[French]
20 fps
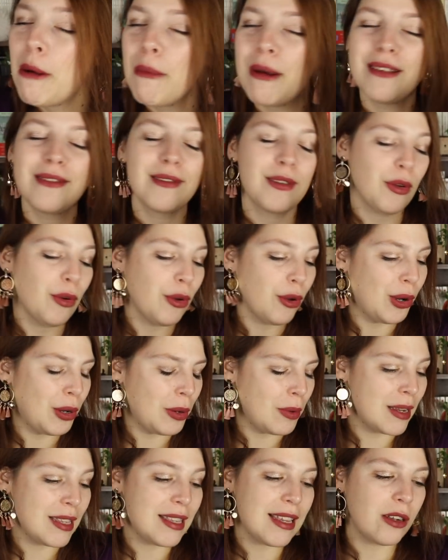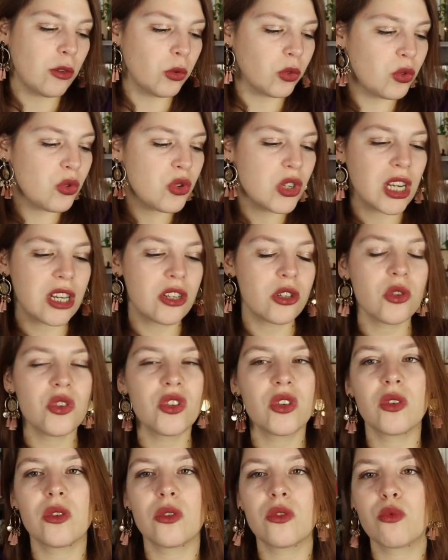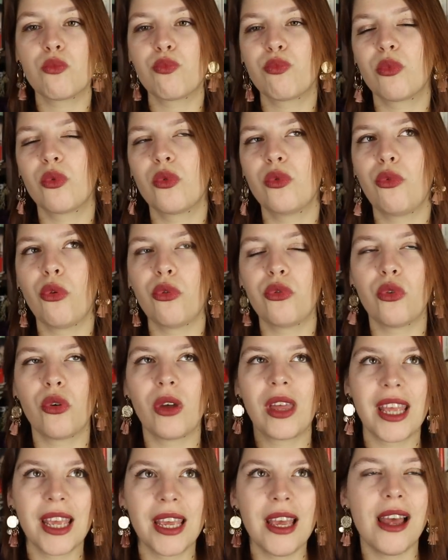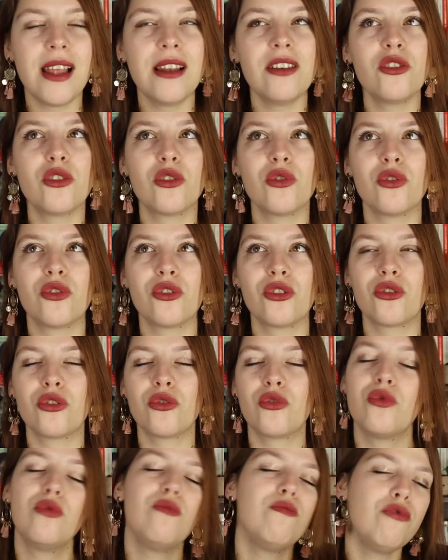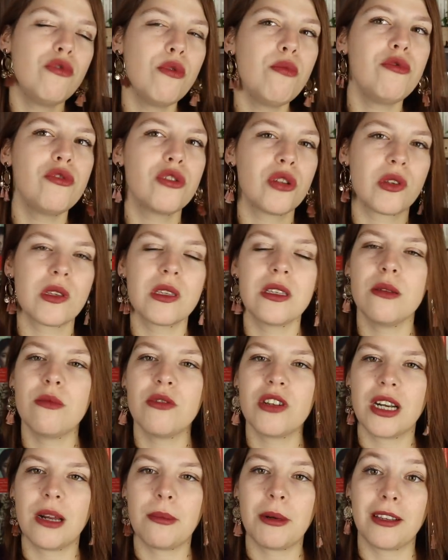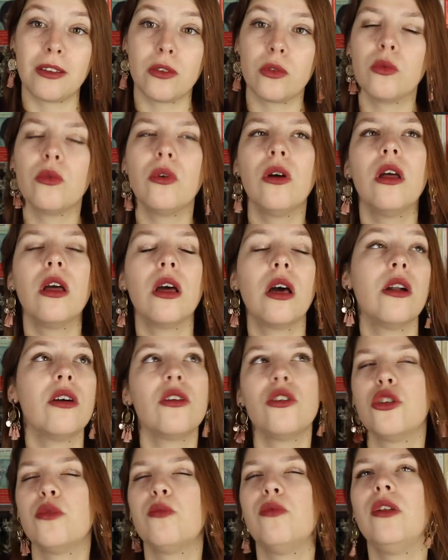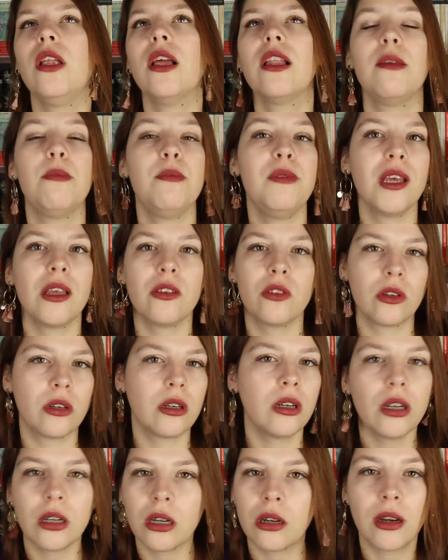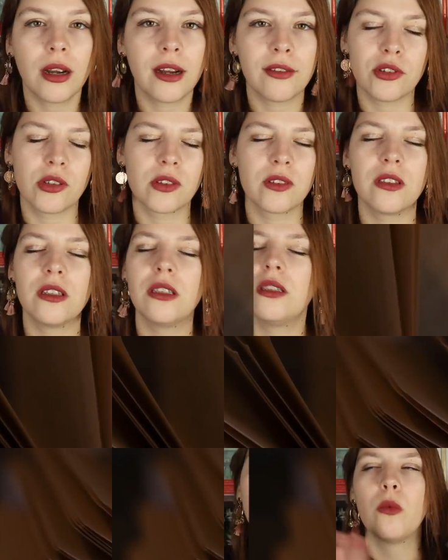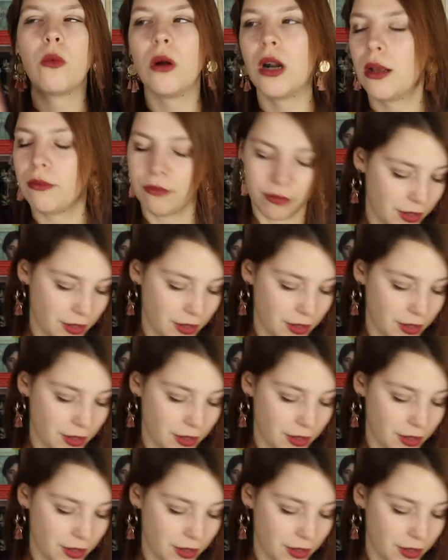Parce que, où était qu'on touche quelque chose de de, réel, je, suis beaucoup plus sensible, j'ai l'impression, alors que je peux lire les pires horreurs inventées. Euh, voilà.